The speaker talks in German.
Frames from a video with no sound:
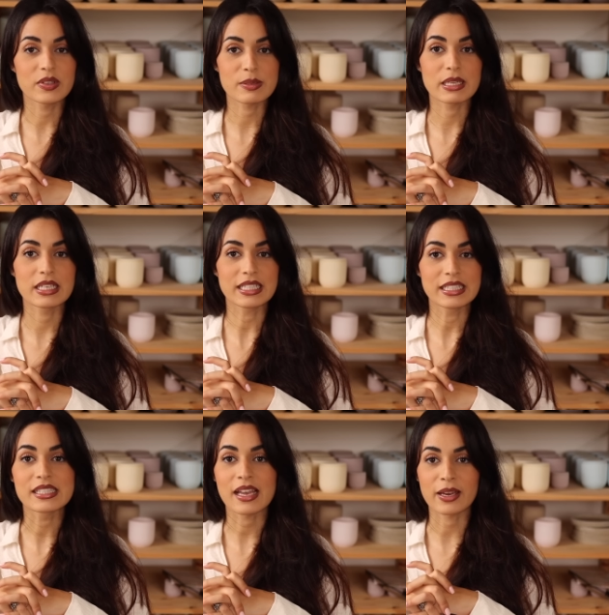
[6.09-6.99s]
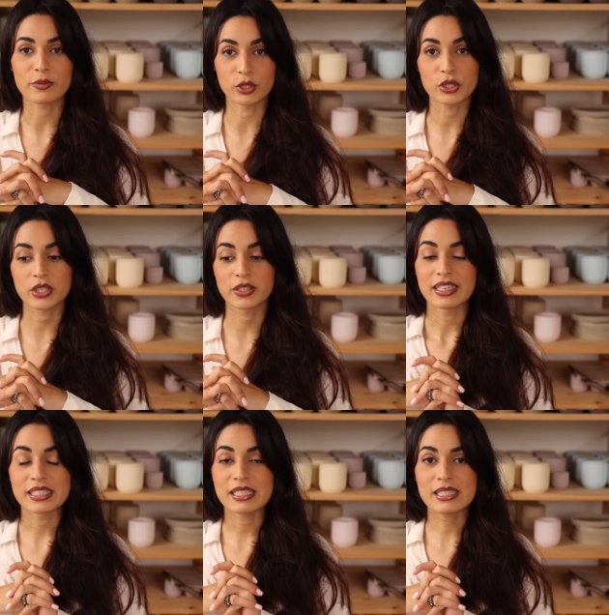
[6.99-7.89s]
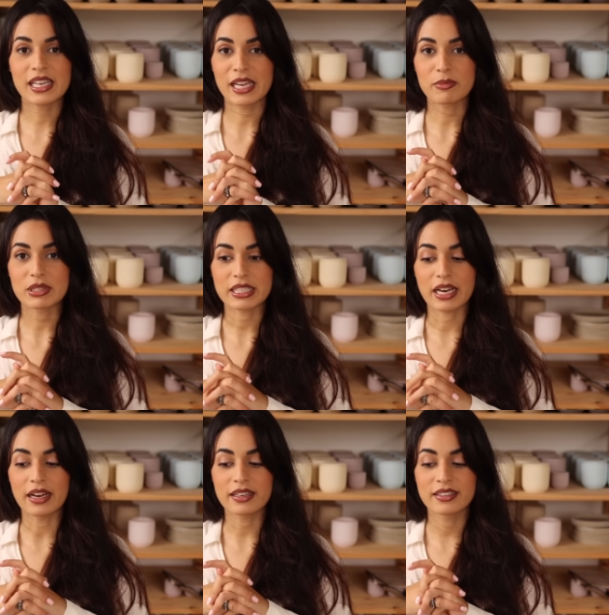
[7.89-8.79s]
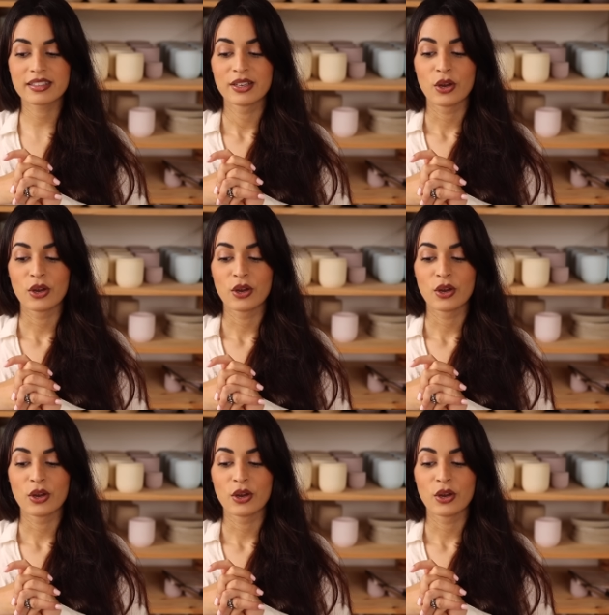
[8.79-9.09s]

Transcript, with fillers: was man ihnen zeigen möchte. Ich sitze hier nämlich gerade